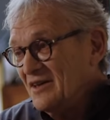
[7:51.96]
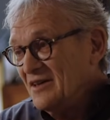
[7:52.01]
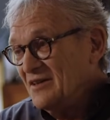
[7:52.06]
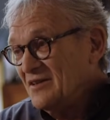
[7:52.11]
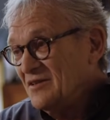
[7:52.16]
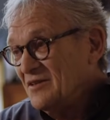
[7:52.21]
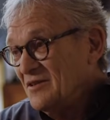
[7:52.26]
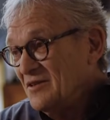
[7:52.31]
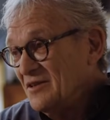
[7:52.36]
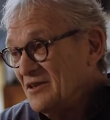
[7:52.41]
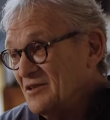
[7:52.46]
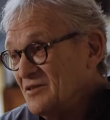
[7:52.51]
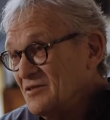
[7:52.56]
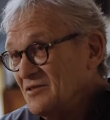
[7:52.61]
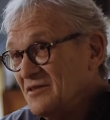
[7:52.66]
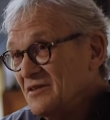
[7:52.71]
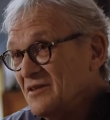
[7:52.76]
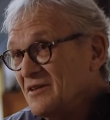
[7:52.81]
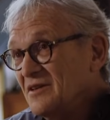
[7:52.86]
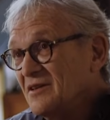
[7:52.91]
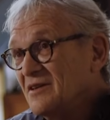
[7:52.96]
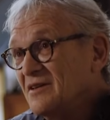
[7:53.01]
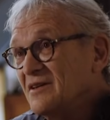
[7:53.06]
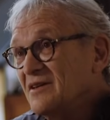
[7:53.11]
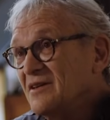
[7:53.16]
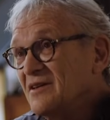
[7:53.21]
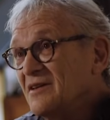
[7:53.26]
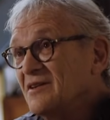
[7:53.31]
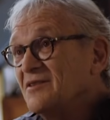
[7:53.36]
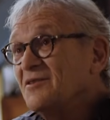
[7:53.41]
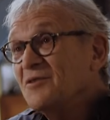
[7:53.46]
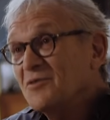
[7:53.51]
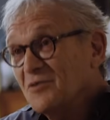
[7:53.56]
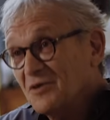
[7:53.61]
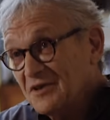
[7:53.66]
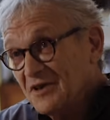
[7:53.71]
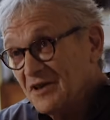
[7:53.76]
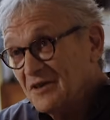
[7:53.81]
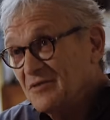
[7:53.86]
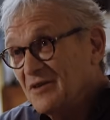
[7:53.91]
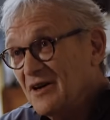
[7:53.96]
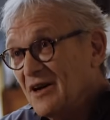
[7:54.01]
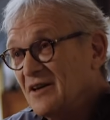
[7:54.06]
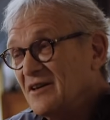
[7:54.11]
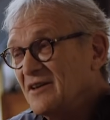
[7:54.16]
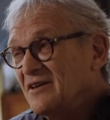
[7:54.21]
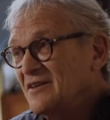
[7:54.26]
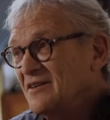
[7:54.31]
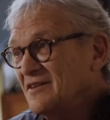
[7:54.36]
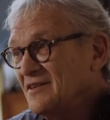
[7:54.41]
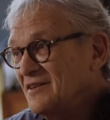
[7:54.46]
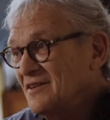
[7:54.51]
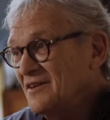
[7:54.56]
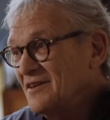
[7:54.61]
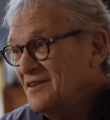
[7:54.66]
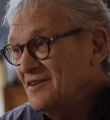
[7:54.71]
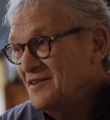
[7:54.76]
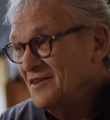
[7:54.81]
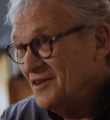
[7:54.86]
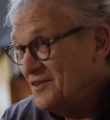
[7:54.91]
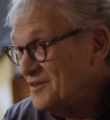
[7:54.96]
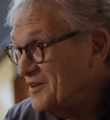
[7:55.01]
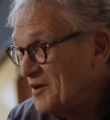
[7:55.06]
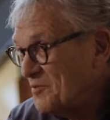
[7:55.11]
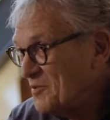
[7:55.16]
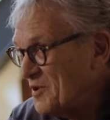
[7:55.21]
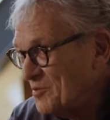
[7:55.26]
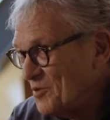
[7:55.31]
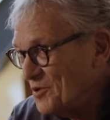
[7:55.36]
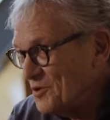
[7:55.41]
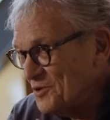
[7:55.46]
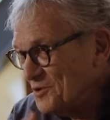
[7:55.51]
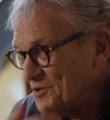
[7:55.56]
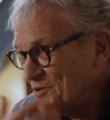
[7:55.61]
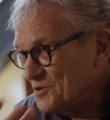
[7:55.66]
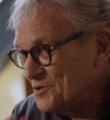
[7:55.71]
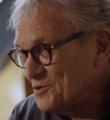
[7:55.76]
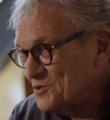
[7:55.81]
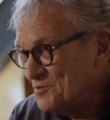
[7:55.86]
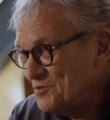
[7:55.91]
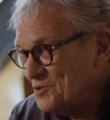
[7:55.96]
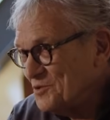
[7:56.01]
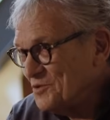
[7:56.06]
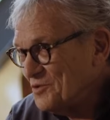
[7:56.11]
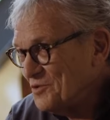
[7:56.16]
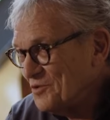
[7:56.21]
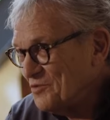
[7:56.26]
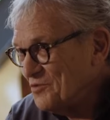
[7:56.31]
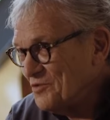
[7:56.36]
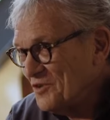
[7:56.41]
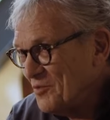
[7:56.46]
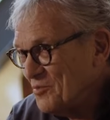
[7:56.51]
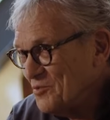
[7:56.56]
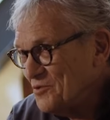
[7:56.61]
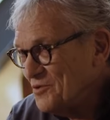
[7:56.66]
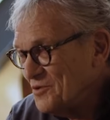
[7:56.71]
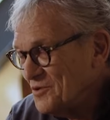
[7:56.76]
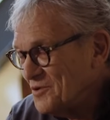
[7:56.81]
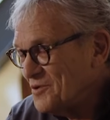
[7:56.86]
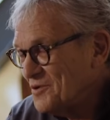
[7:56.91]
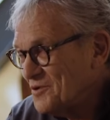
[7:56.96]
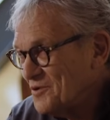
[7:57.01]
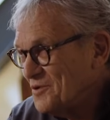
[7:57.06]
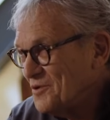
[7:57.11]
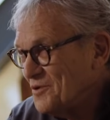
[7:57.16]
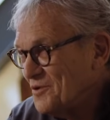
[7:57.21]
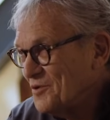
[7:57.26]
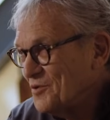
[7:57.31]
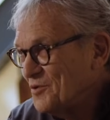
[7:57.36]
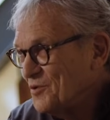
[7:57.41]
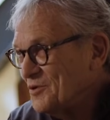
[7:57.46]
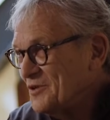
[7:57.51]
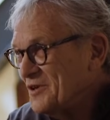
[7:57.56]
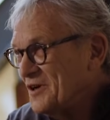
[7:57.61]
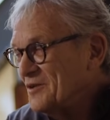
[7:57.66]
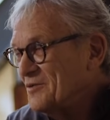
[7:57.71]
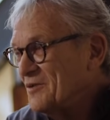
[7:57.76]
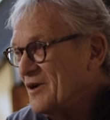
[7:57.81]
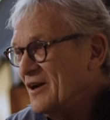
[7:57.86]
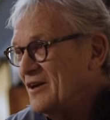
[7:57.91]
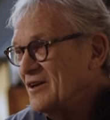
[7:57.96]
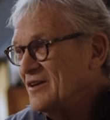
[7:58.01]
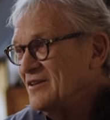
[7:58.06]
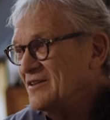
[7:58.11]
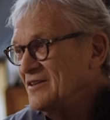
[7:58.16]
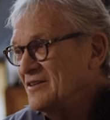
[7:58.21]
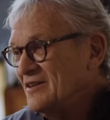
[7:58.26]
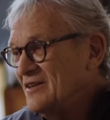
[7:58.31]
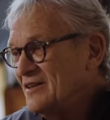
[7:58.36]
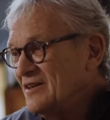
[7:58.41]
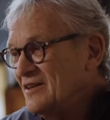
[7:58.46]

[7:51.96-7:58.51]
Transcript: Euh, le contraire de l'Alia. Le contraire de l'Alia, un terme hébreu dont je me souviens plus, le, contraire de l'Alia.